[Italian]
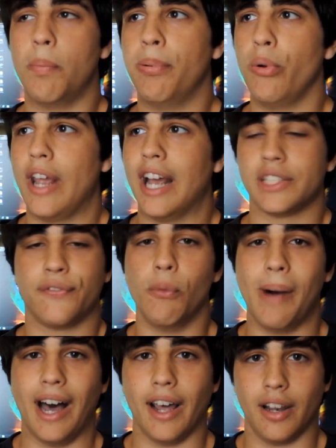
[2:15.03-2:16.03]
oppure a
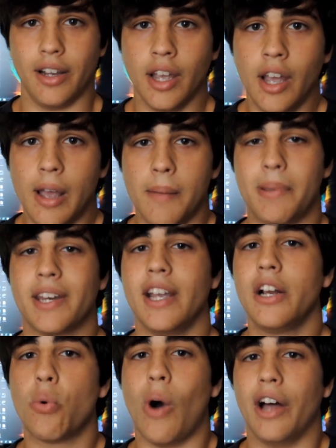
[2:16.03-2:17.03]
sfumarli,
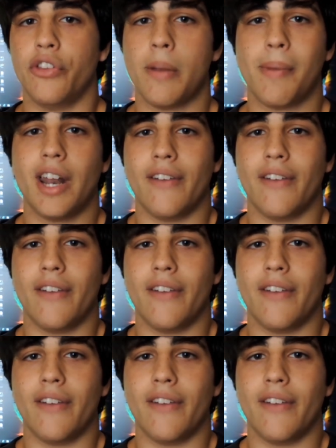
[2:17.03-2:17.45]
perché il quadro